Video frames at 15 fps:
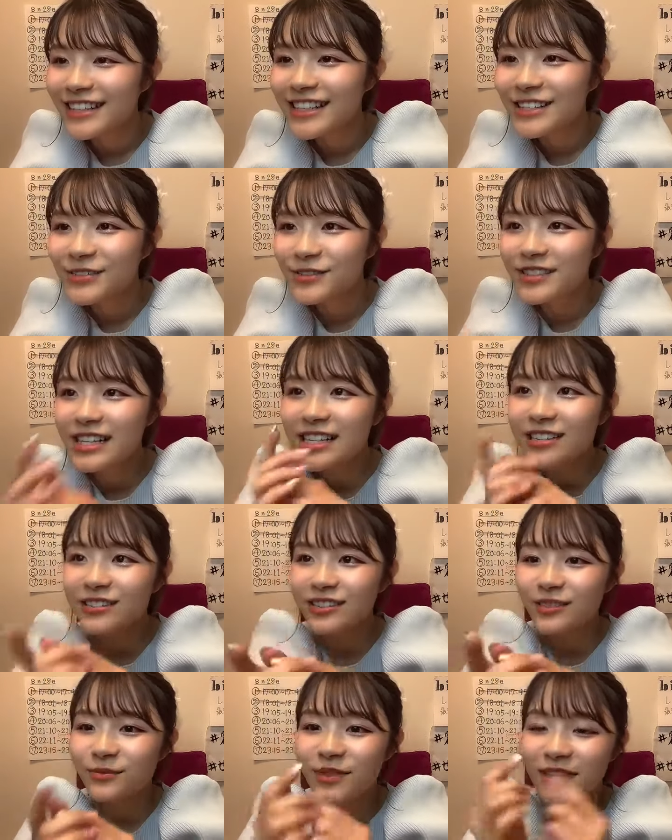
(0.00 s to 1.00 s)
えそうなるよ
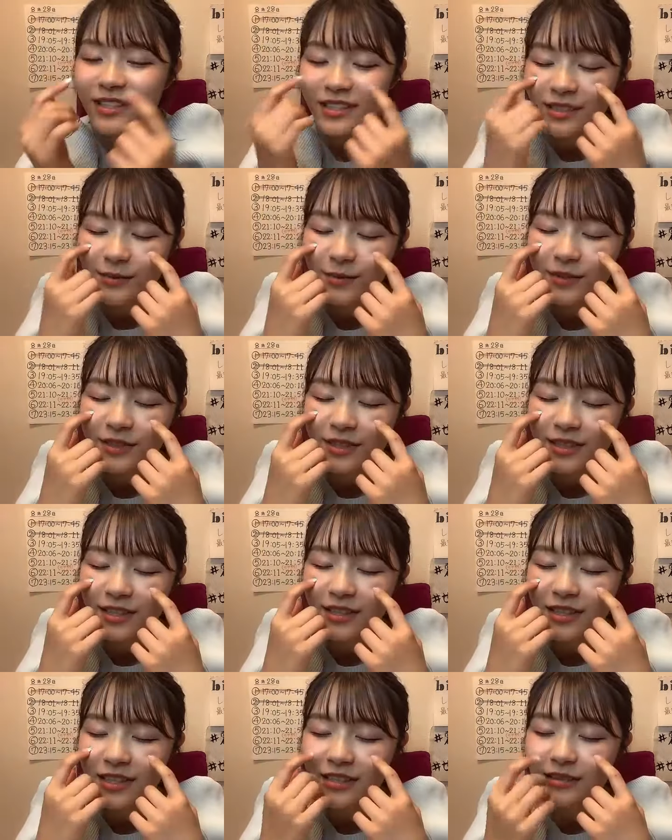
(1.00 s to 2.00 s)
ね目つぶっ
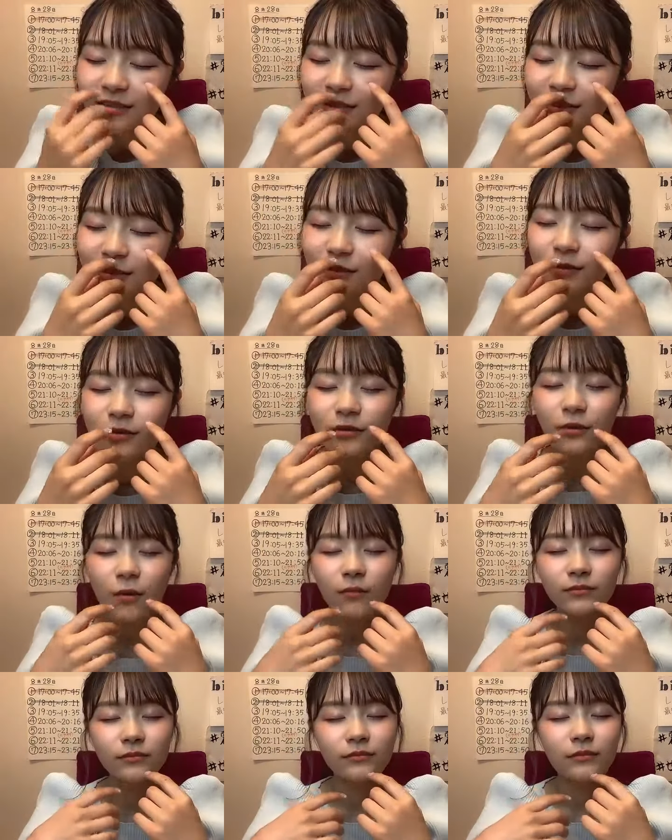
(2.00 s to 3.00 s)
てずっとっ
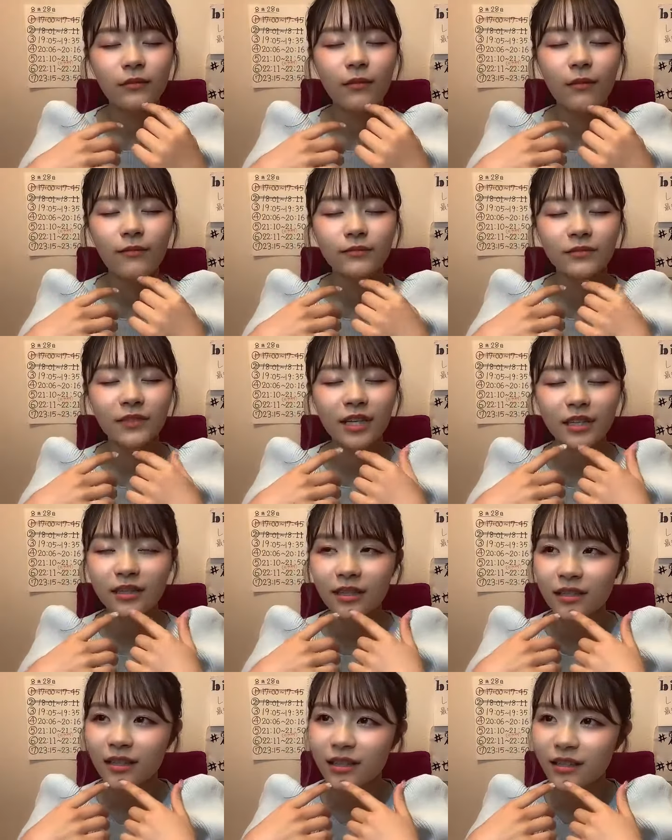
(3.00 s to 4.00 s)
てやっ
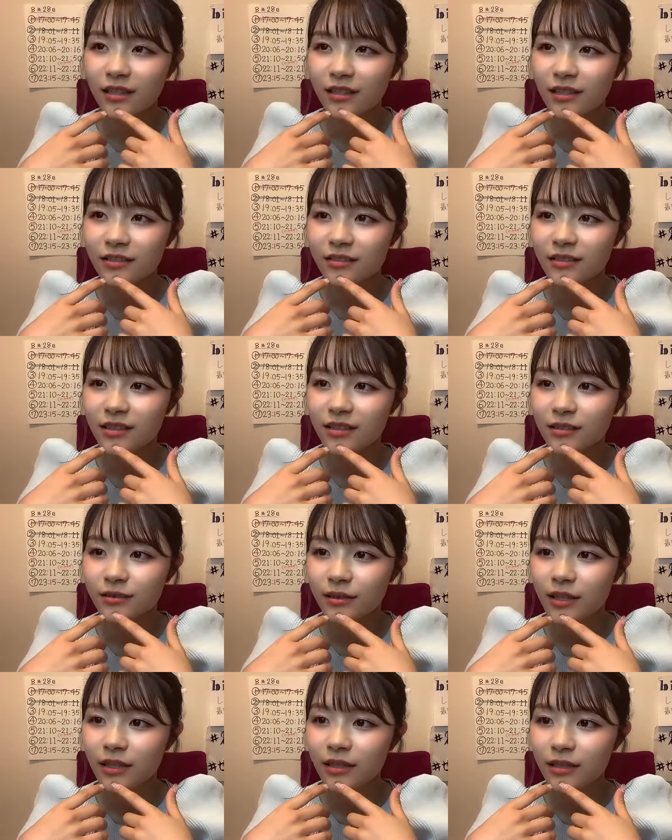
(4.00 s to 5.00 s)
てなきゃいけなくなるよ
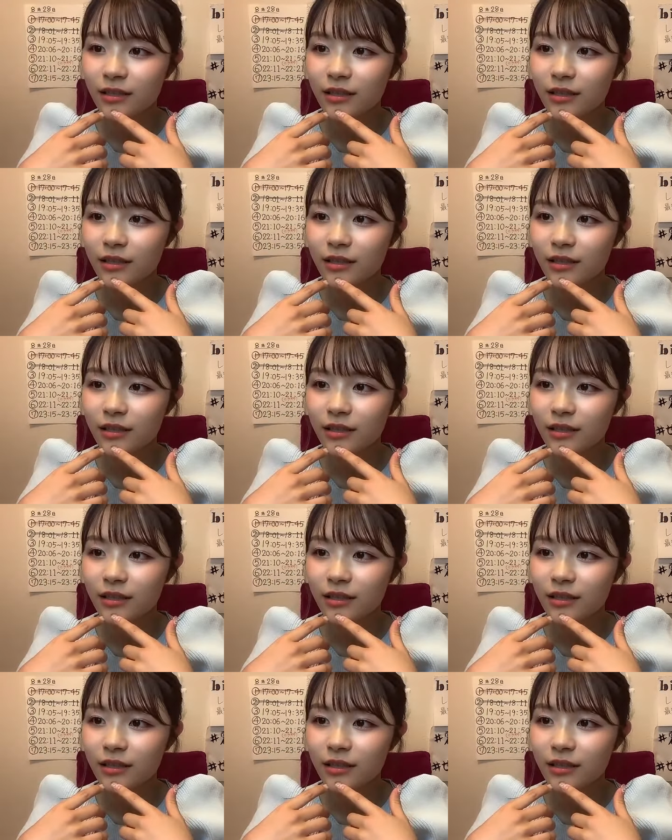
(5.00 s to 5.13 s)
ね